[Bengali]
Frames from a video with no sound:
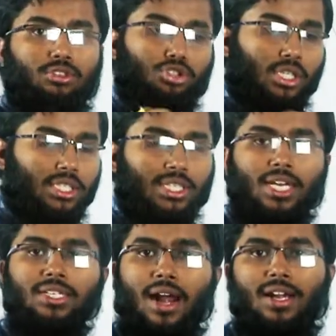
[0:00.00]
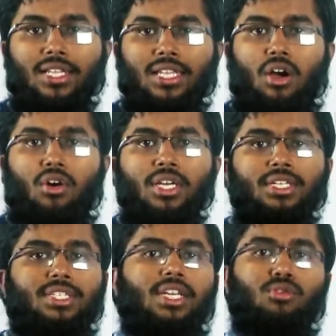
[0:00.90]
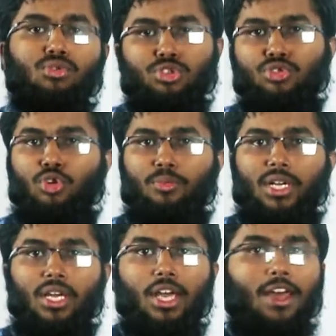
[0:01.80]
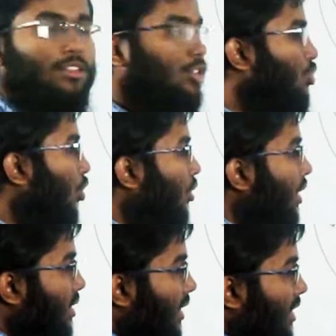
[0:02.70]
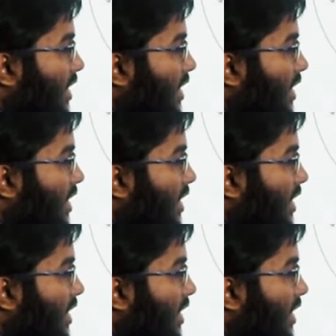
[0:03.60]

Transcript: যদি সেটাকে টান না দেওয়া হয় সেটা কোনো কিছু করবে না তো যখন এই স্ট্রেচ